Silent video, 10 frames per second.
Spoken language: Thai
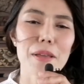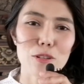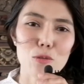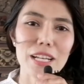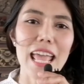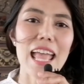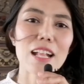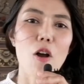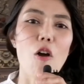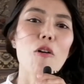เป็นตัวแทน
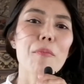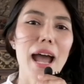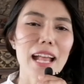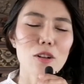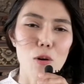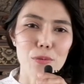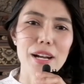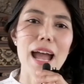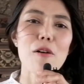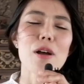ของบ้านของ
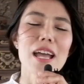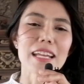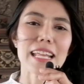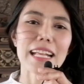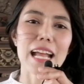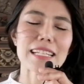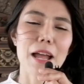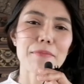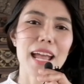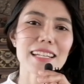เราในการ
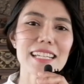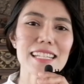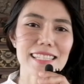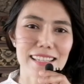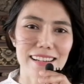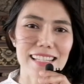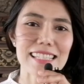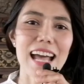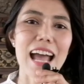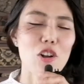ทำหน้าที่เจร
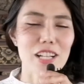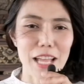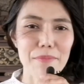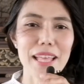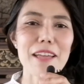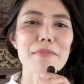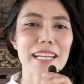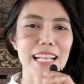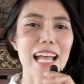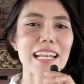จาก็ทำได้เหมื
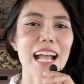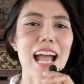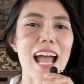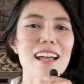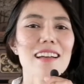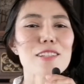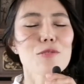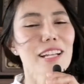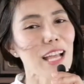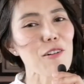อนกันนะคะ
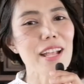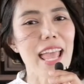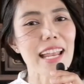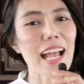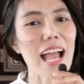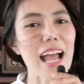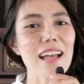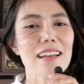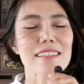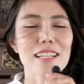ส่วนเฒ่าแก่นะคะ
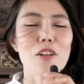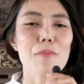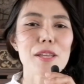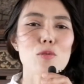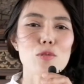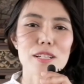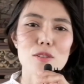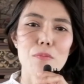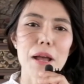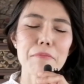จะต้องมีคุณ
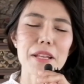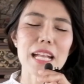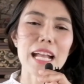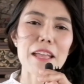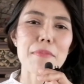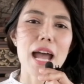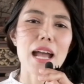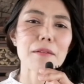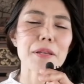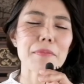สมบัติเป็นยังไง
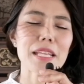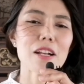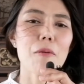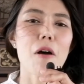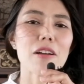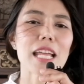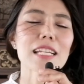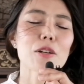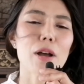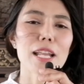บ้างพี่มินี่ก็บอกได้
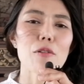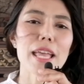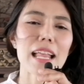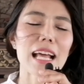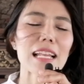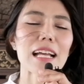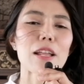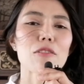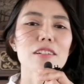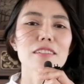เลยว่าเฒ่าแก่หลั
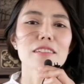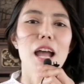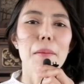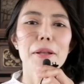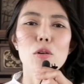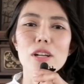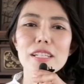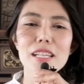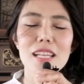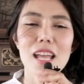กๆแล้วก็คือเป็นคน
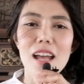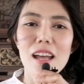ที่